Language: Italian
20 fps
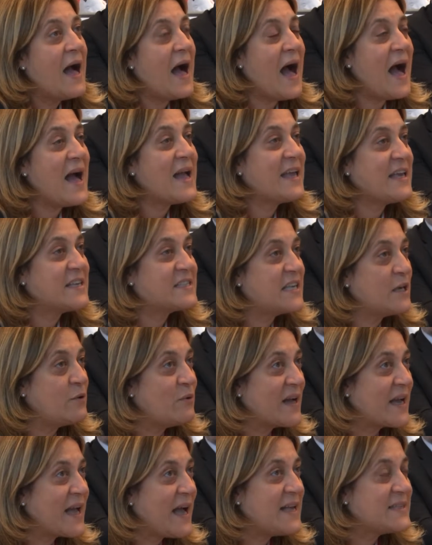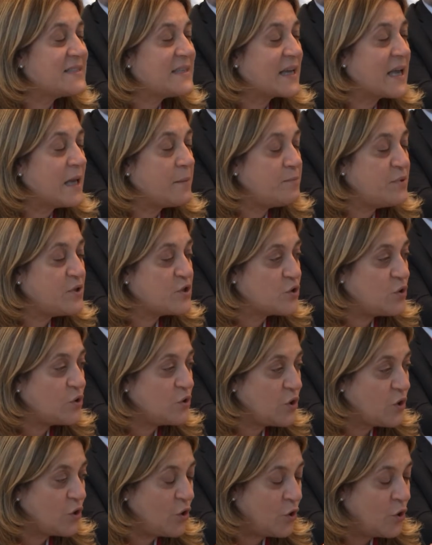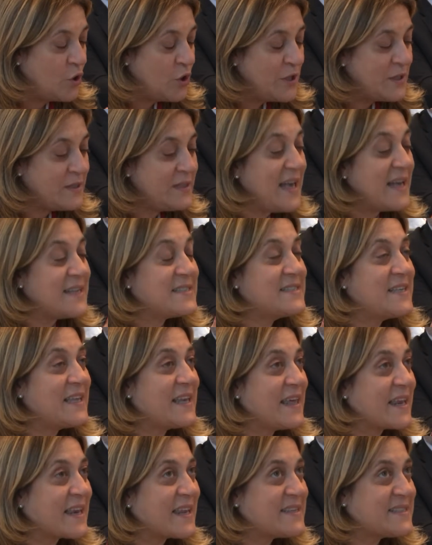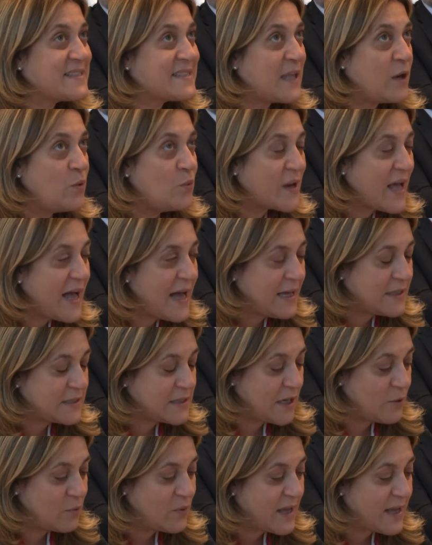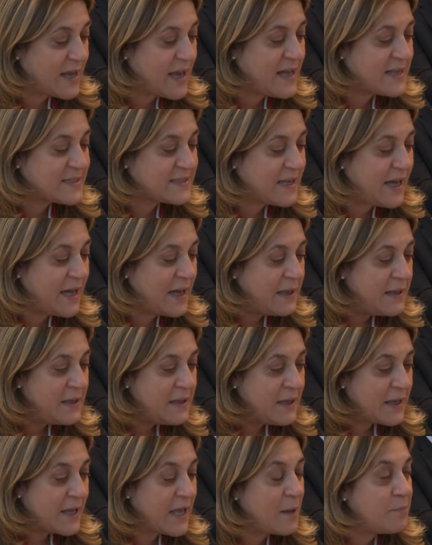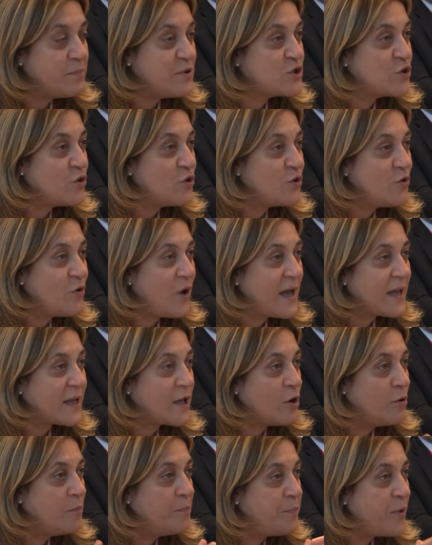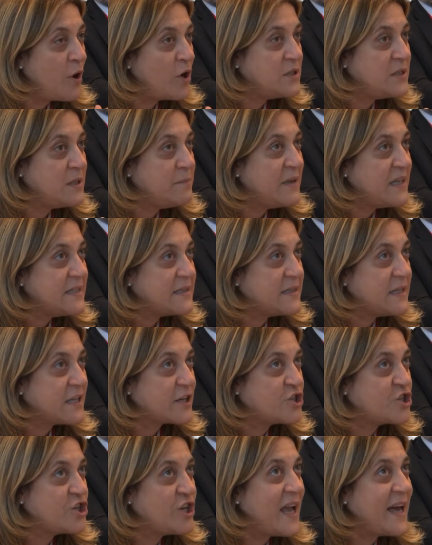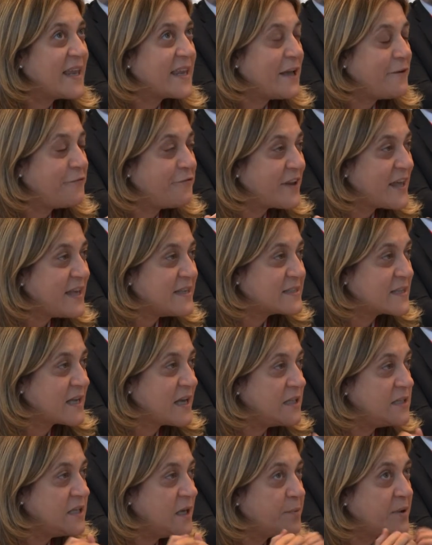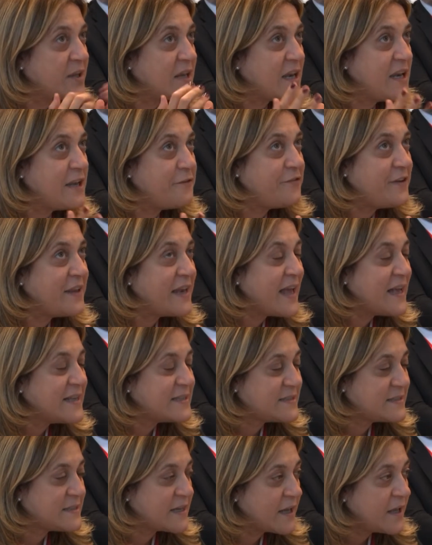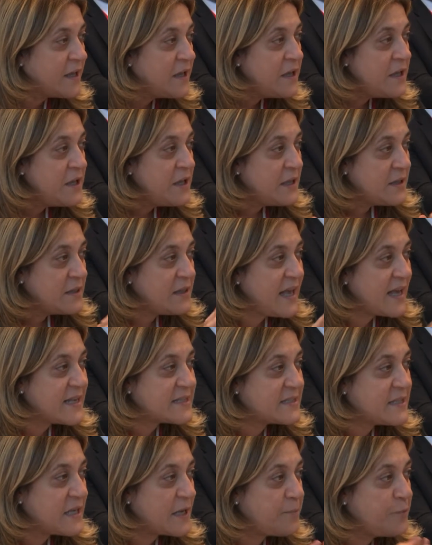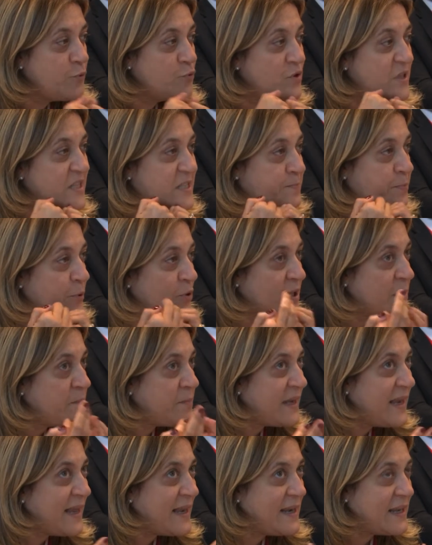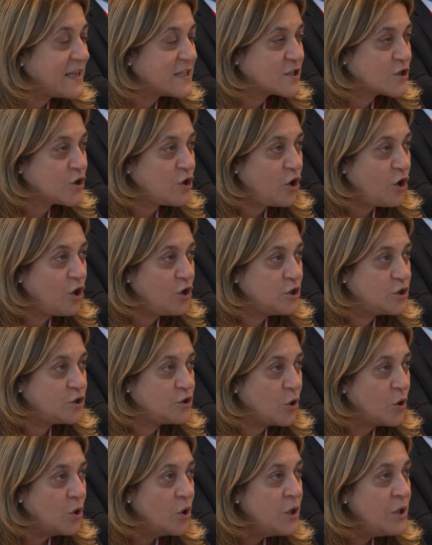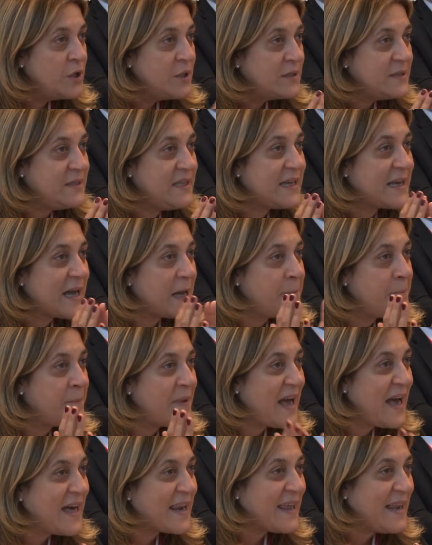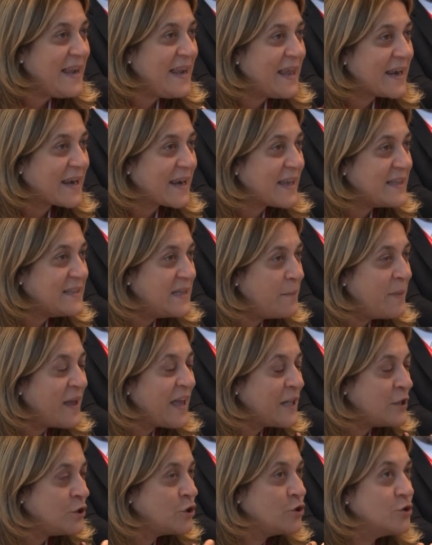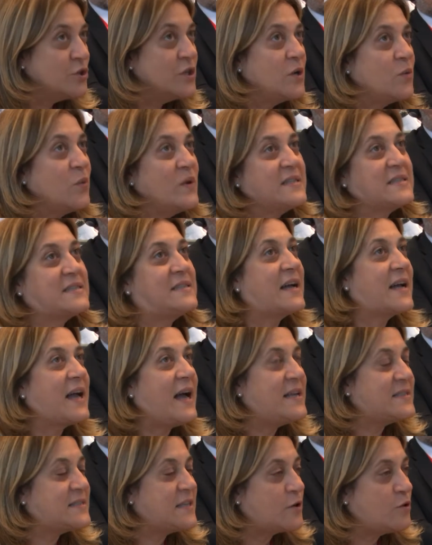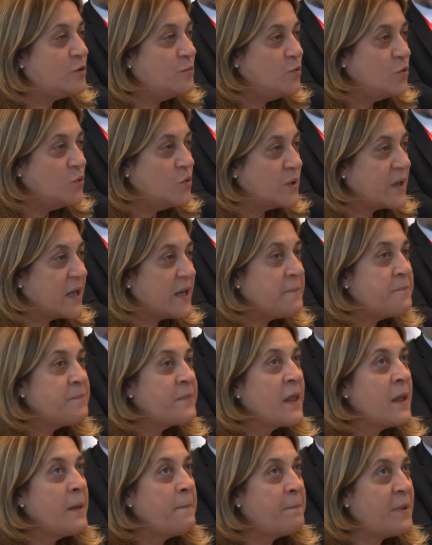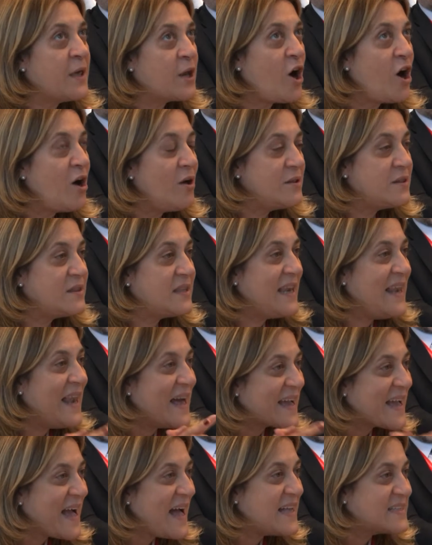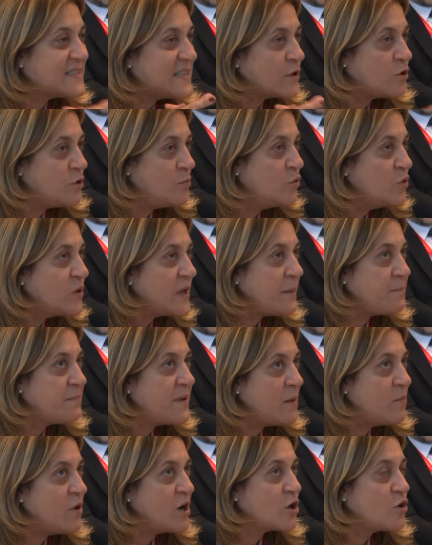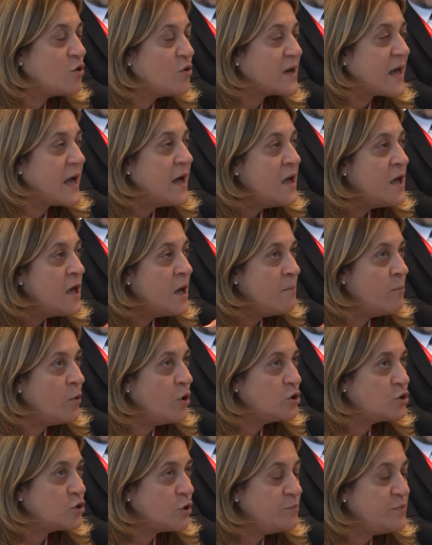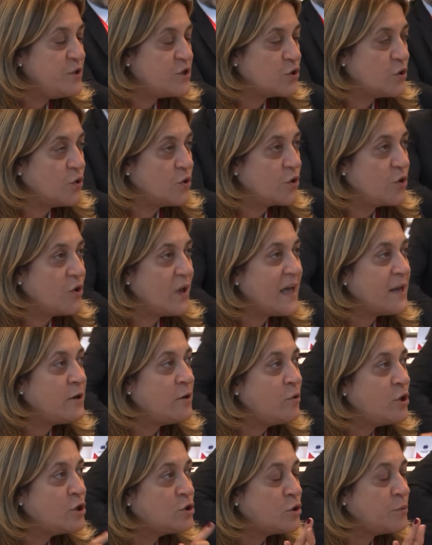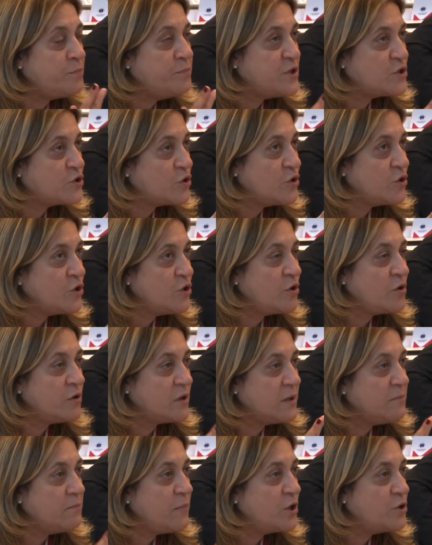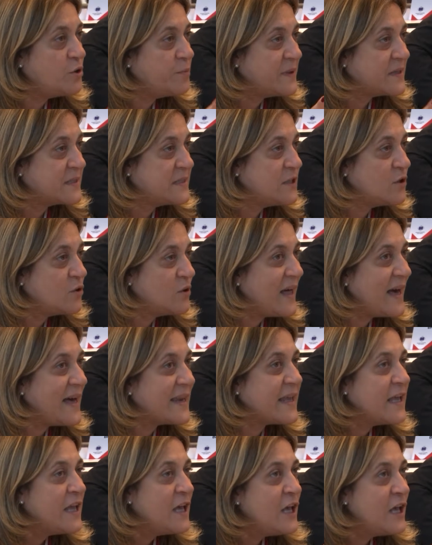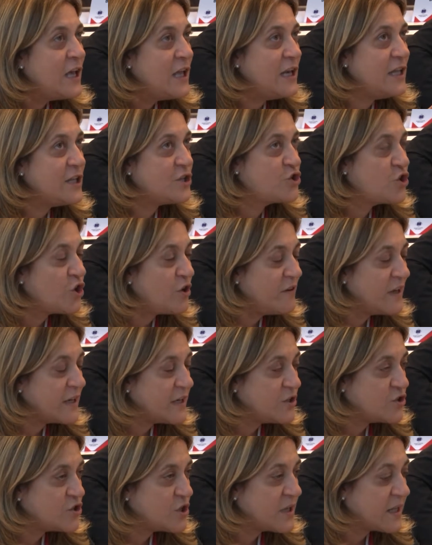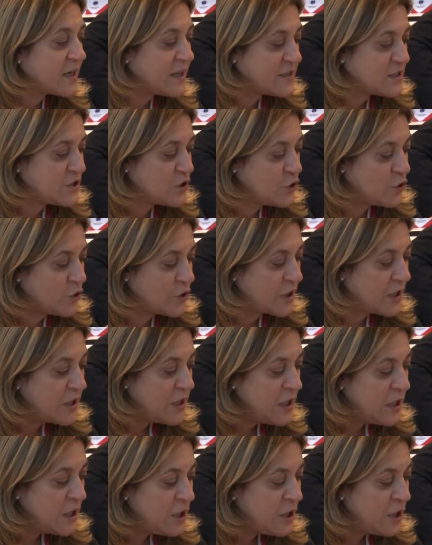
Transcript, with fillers: anche se è una casa che ha bisogno di essere restaurata, una casa che ha bisogno anche un po' di metterci aria fresca, di aprire le finestre, di essere più disponibile all'ascolto, di cambiare l'arredamento di questa casa comune, però della casa comune abbiamo ancora molto bisogno e hanno molto bisogno in modo particolare le giovani generazioni.